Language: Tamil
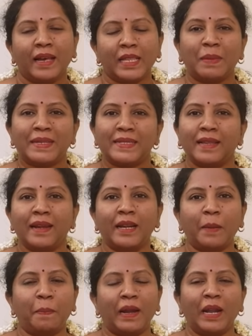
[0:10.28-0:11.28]
அந்த மசாலா
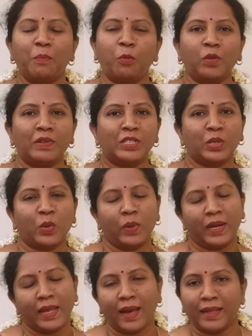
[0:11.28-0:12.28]
டப்பாலாம் போட்டு
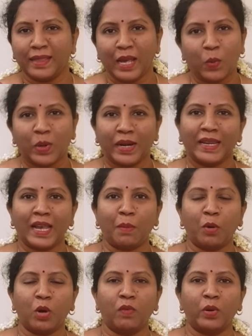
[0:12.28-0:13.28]
வச்சுருக்கோம் இல்லையா அதுதான் உங்களுக்கு
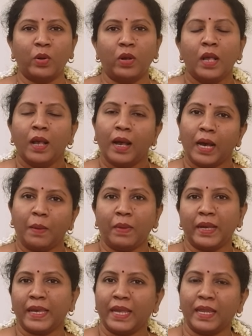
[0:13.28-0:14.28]
ஞாபகம் வரும்
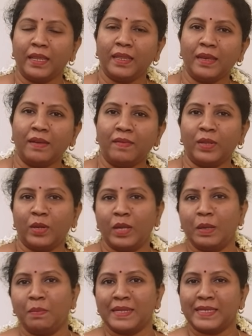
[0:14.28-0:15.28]
ஆமாம் எந்த
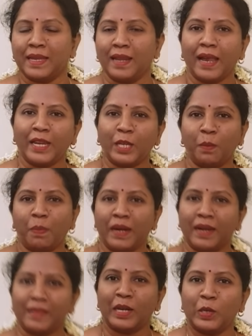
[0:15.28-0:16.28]
ஒரு மசாலா ஐட்டம்
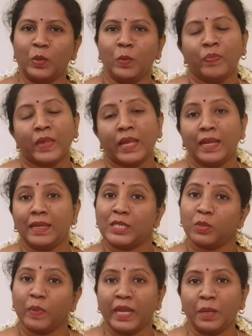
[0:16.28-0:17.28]
பண்ணுறதுனாலும் இல்லை
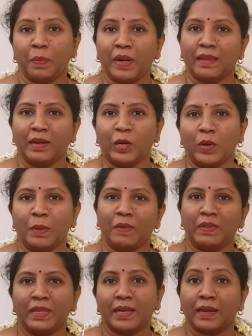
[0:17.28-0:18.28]
ஸ்வீட் பண்ணுறதாலும் நம்ம
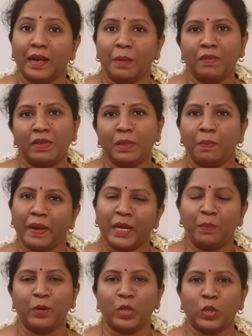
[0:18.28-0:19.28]
வந்து கிராம்பை வந்து
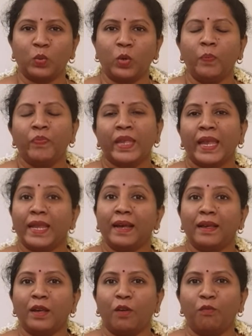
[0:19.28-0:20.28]
பயன்படுத்துவோம்
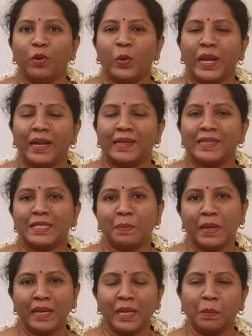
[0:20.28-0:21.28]
ஏன்னா அது அவ்வளோ நல்ல
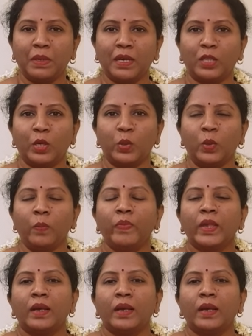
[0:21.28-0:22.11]
ஸ்மெல் நம்மளுக்கு தரும்